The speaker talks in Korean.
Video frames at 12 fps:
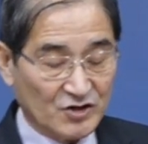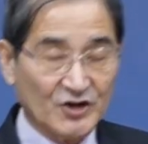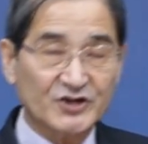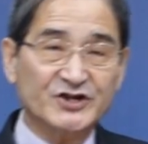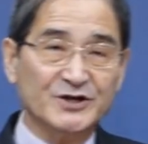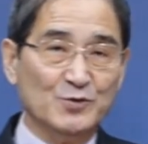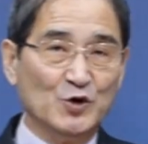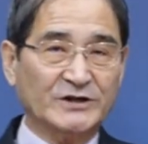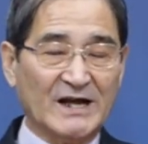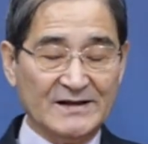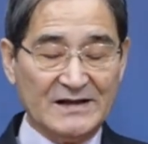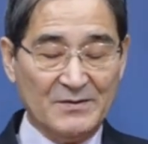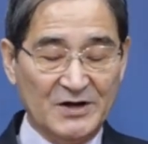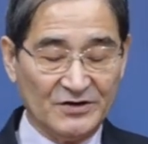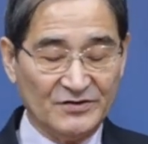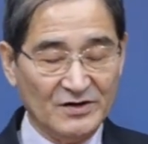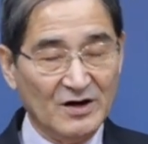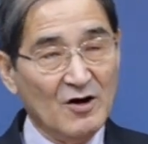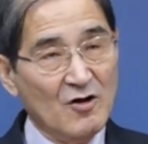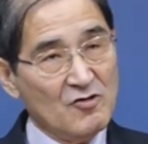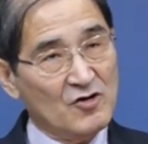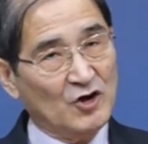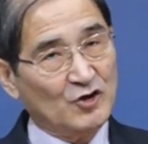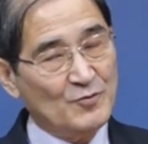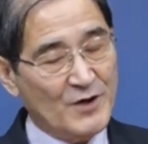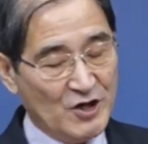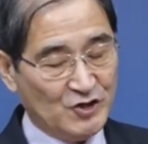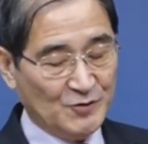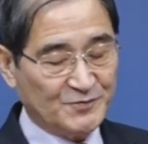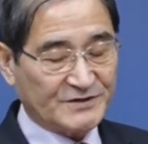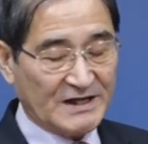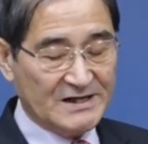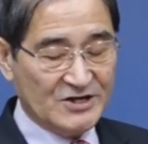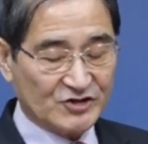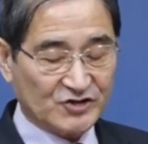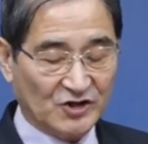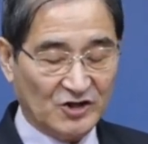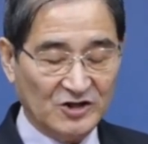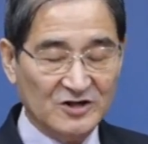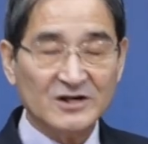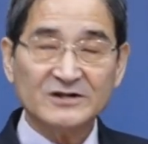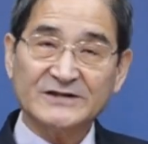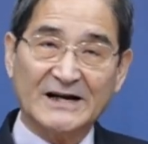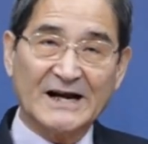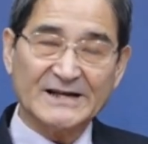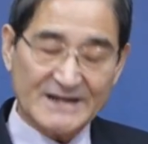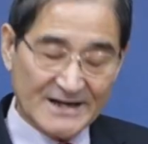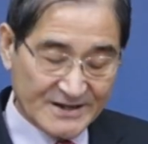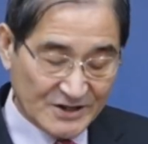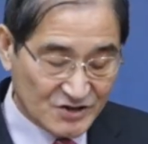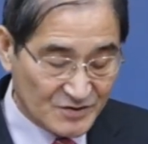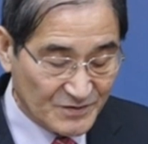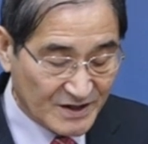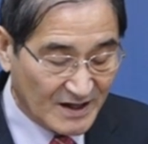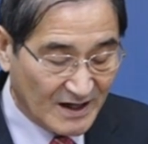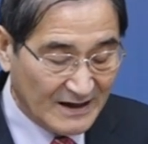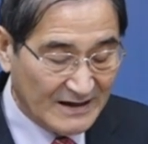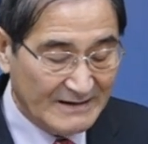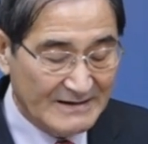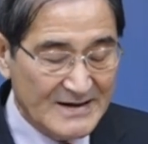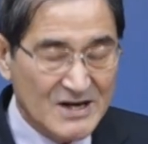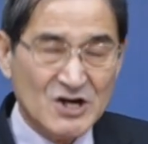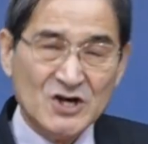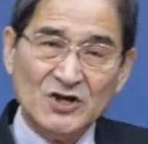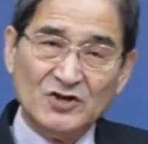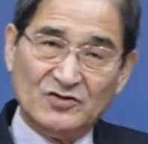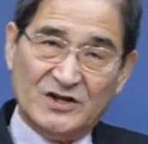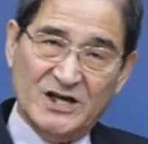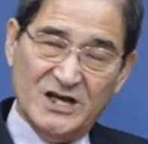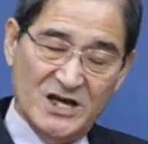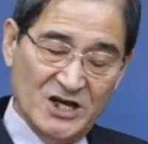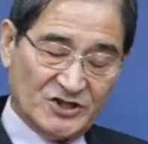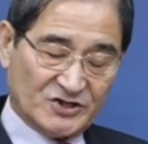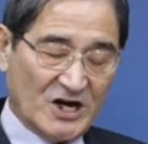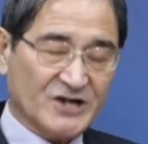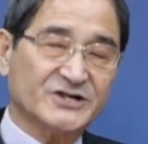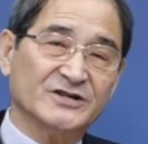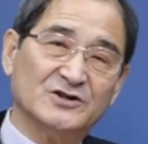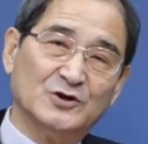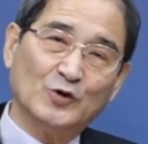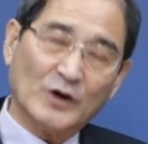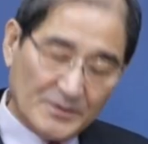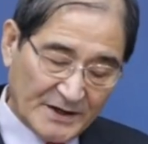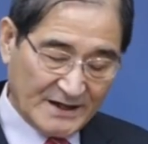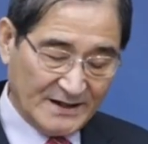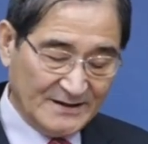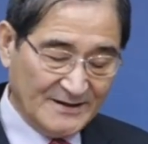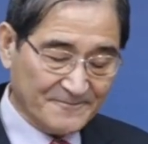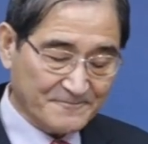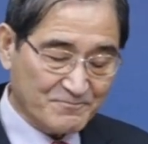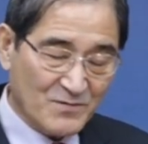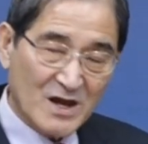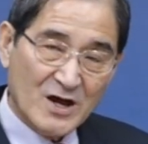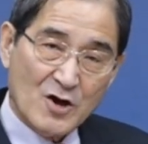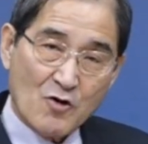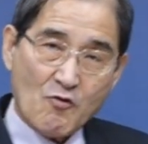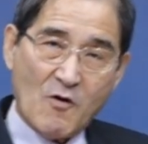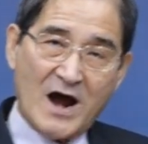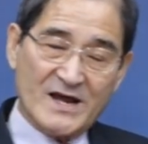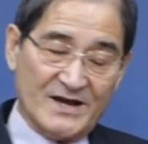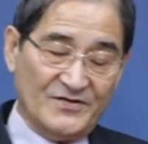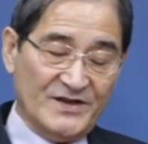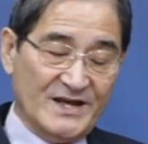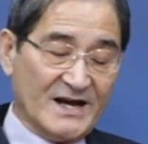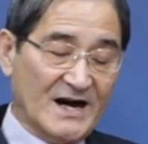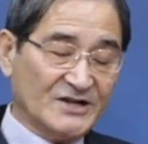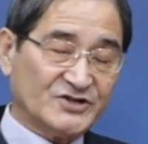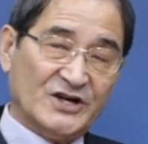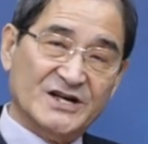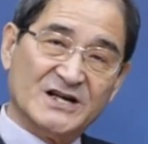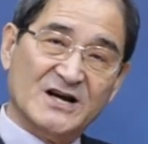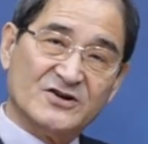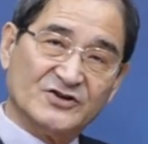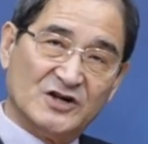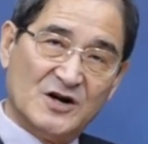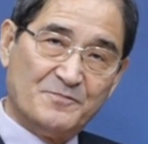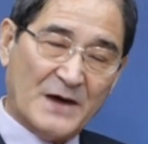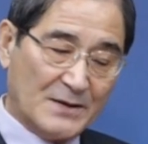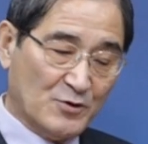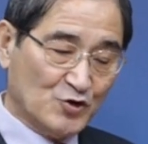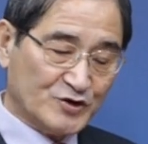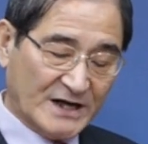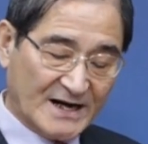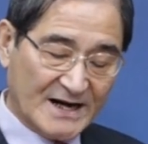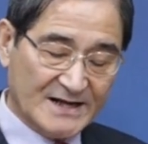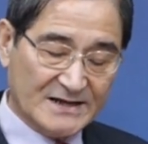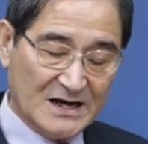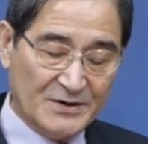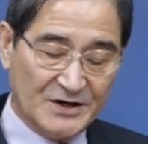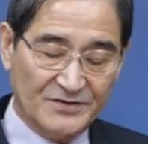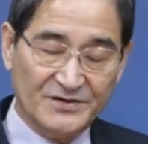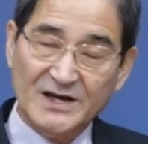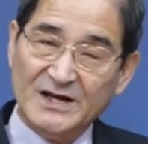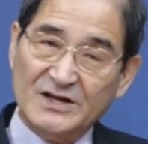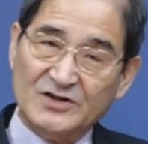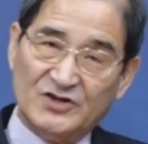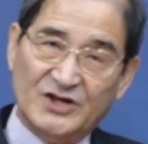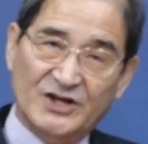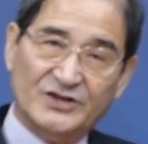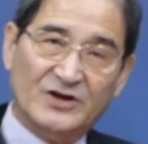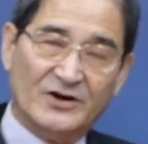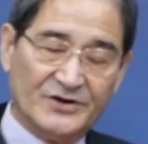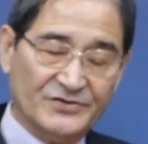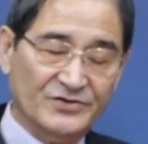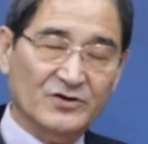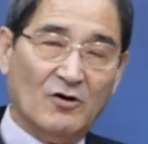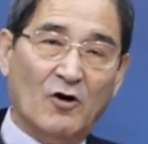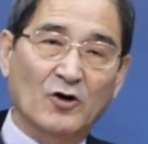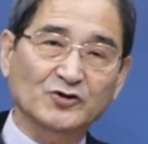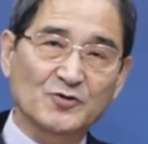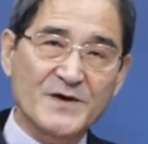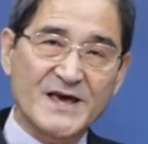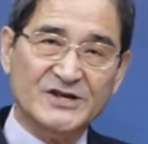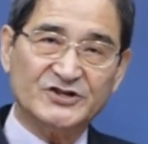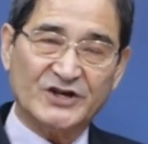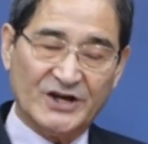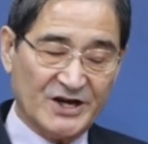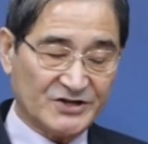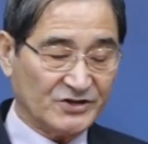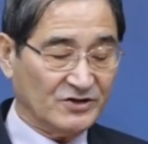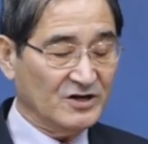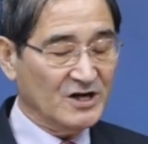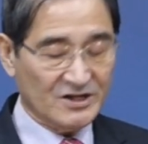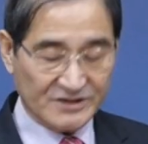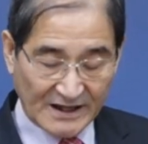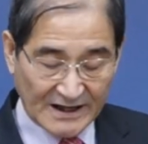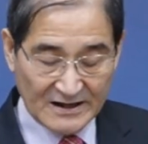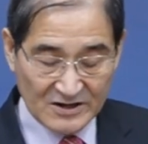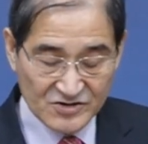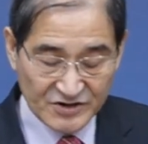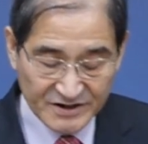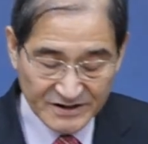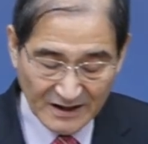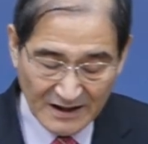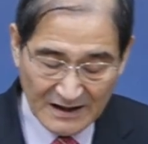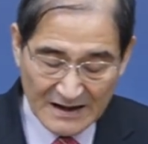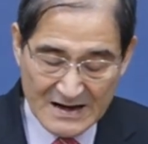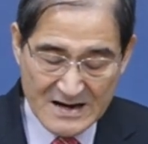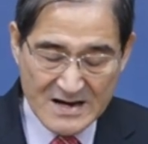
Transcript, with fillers: 그렇지 못한다면 어둠에 휩쓸려서 살아가지 않겠습니까? 네 자신을 돌아봐라. 과연 네가 세상 것을 바라보고 살아간다면 네 너는 어둠의 세계에서 살아갈 것이다.